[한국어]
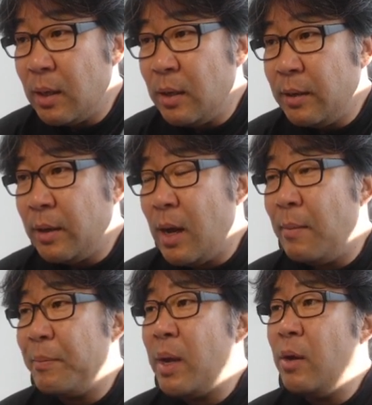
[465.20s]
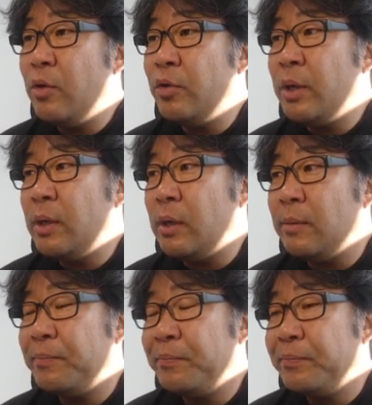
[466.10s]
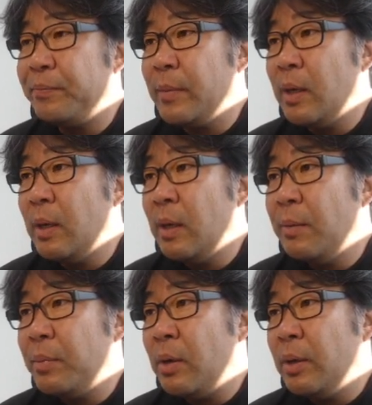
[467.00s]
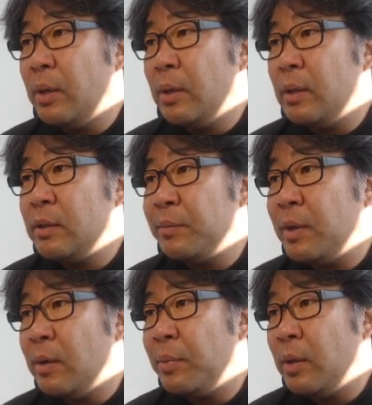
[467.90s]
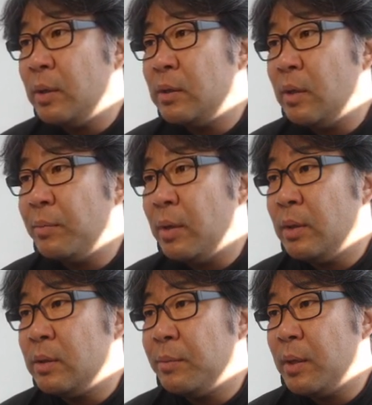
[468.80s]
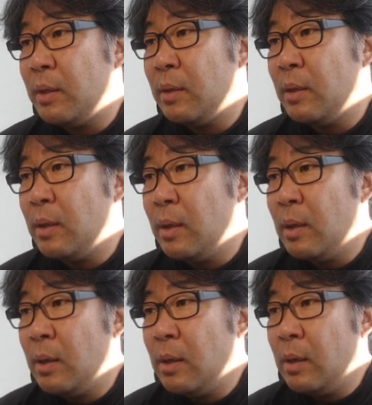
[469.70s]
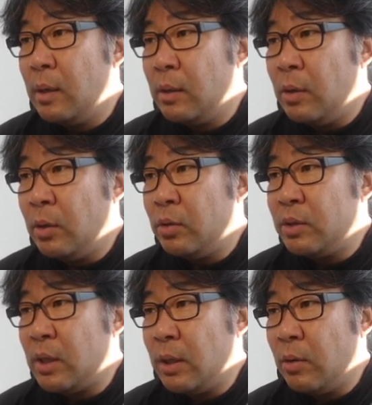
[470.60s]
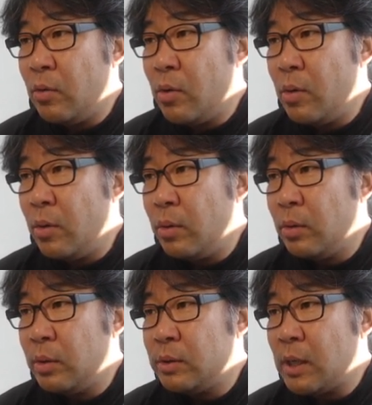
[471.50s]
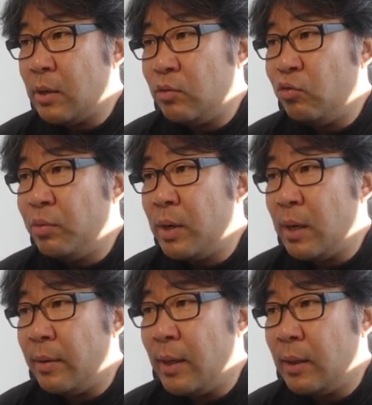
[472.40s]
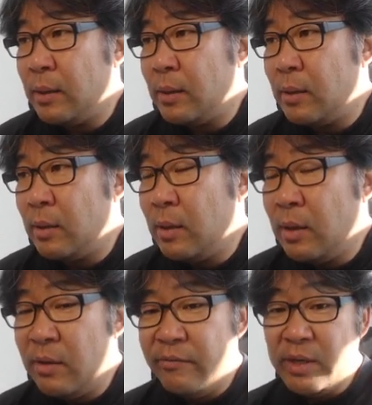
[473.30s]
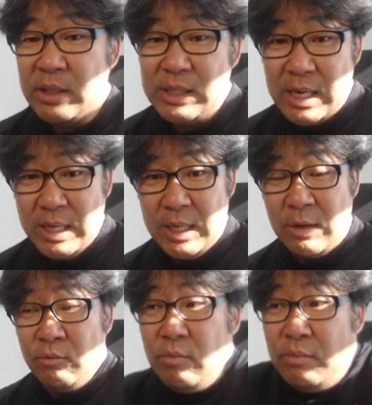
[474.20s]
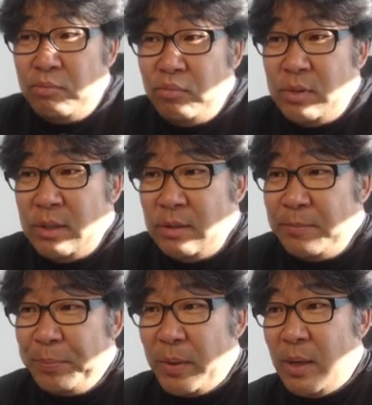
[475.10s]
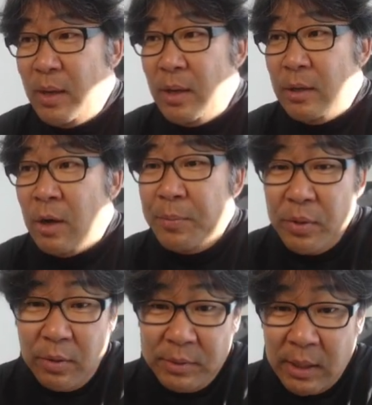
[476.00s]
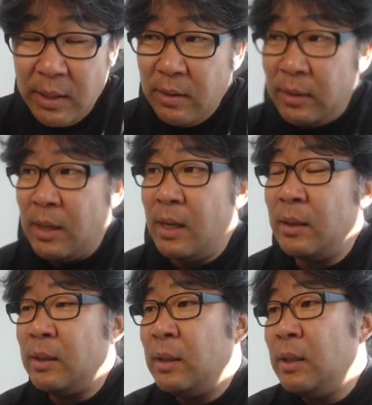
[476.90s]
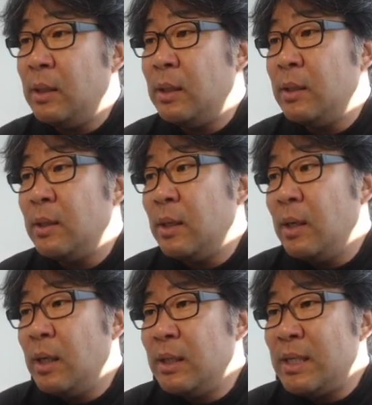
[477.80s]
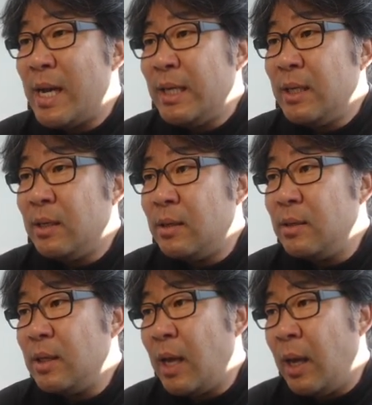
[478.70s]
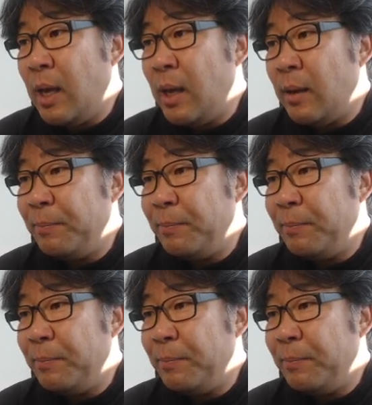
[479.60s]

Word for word: 그러니까 페어 유리를 벽이 이렇게 있으면 벽이 있죠? 벽이 있으면 여기도 창이 있고 창을 두 번 한 거야. 픽스 창이니까 오, 무지 열 필요 없잖아요. 그러니까 이 창이 큰데